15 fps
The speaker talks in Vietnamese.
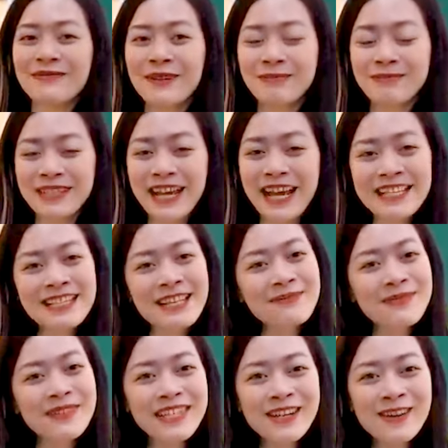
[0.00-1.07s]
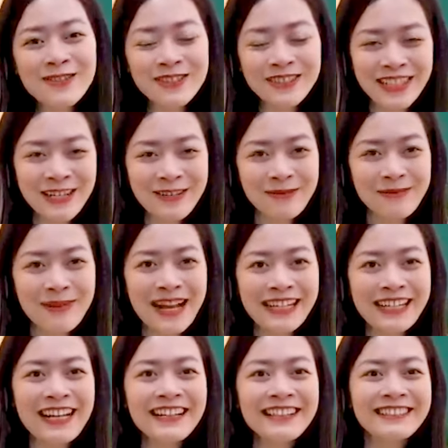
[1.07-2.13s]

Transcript: phẩm thì hãy xem video dưới đây của Mai nhé